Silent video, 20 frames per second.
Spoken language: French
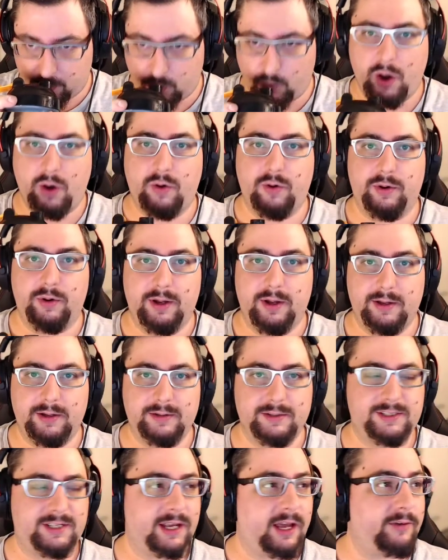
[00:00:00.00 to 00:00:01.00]
Waouh
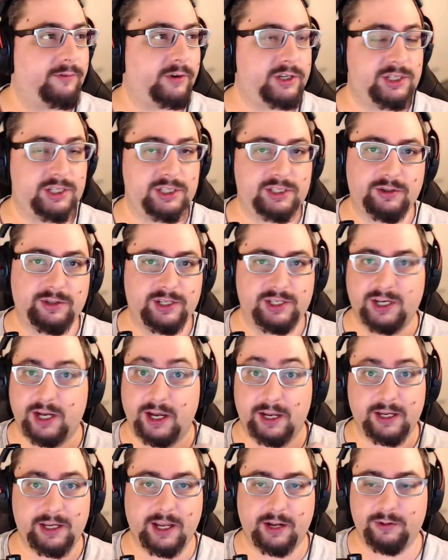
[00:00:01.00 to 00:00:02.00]
C'est rafraîchissant déjà,
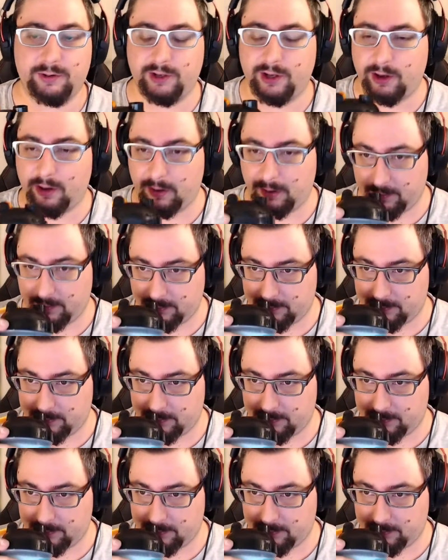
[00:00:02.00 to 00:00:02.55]
rien qu'à l'odeur.